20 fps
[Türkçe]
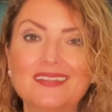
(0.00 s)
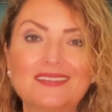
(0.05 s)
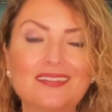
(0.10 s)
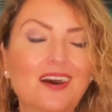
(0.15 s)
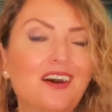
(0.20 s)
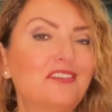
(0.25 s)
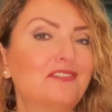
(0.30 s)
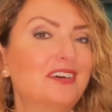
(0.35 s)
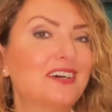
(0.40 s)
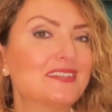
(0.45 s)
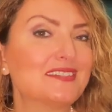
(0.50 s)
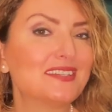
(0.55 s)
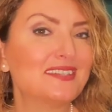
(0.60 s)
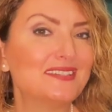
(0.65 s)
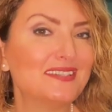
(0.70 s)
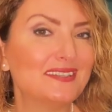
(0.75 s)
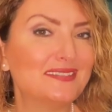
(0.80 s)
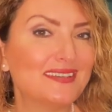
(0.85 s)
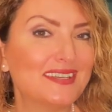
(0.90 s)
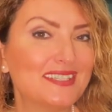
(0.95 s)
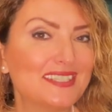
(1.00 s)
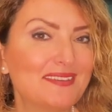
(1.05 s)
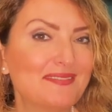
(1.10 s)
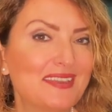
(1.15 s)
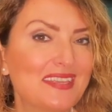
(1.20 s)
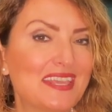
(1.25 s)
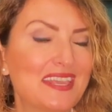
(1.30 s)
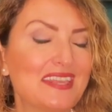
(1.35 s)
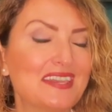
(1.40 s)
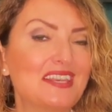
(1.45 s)
daha fazla strese
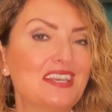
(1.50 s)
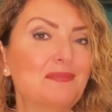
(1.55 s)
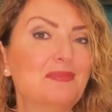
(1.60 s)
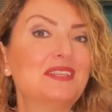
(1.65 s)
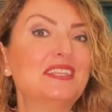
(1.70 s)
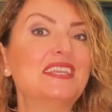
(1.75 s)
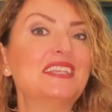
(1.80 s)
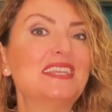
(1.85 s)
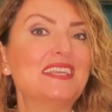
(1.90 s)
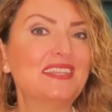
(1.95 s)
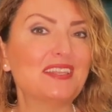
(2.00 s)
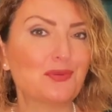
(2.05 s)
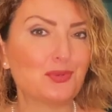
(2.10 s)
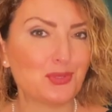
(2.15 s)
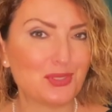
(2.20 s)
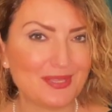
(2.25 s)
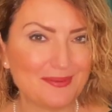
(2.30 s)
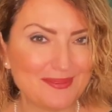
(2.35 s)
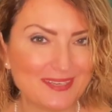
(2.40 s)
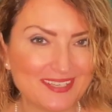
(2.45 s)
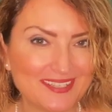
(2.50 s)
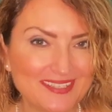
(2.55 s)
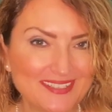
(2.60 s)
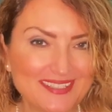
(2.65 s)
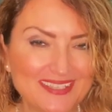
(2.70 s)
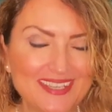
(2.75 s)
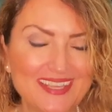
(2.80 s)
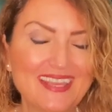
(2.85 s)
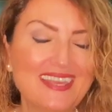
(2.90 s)
ve gerilemede neden olabilir.